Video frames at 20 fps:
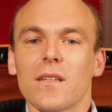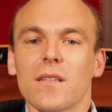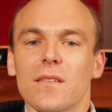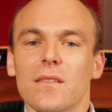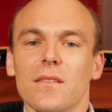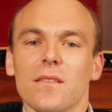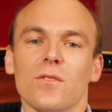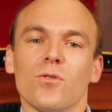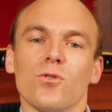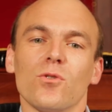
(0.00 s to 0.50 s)

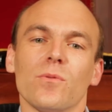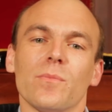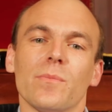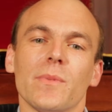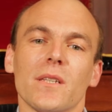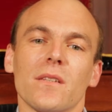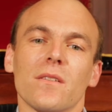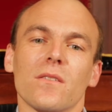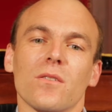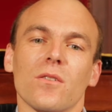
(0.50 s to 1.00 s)
était de
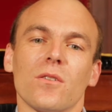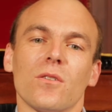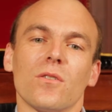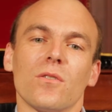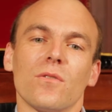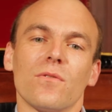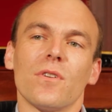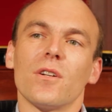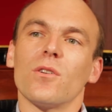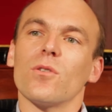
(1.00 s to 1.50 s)
mettre
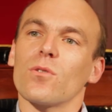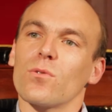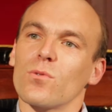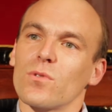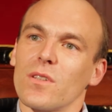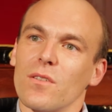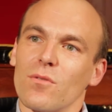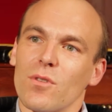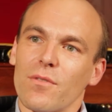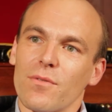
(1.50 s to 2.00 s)
en valeur nos
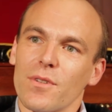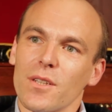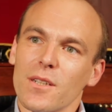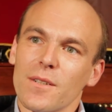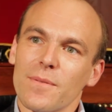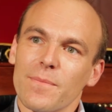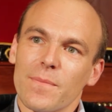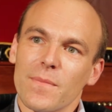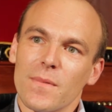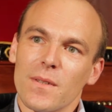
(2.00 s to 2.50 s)

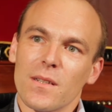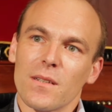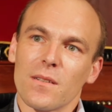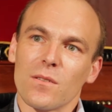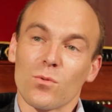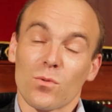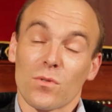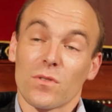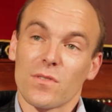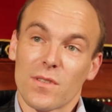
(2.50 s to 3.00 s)
savoir-faire
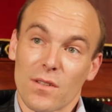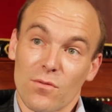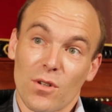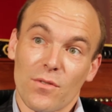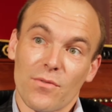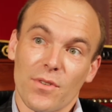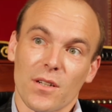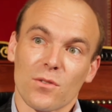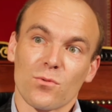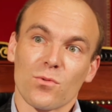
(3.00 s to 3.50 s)
donc
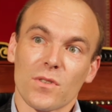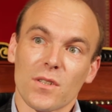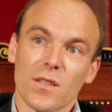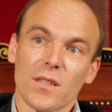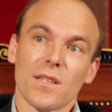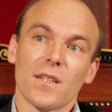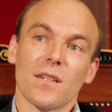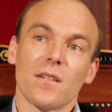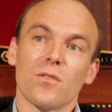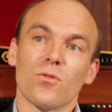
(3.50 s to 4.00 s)
savoir-faire
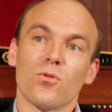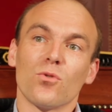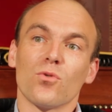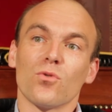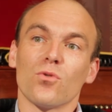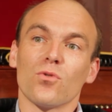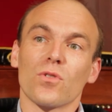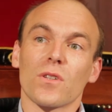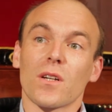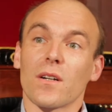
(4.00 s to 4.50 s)
industriel,
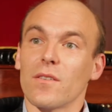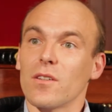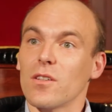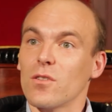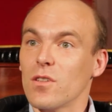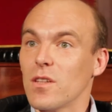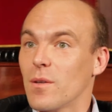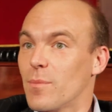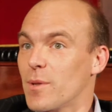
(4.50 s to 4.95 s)
de travailler des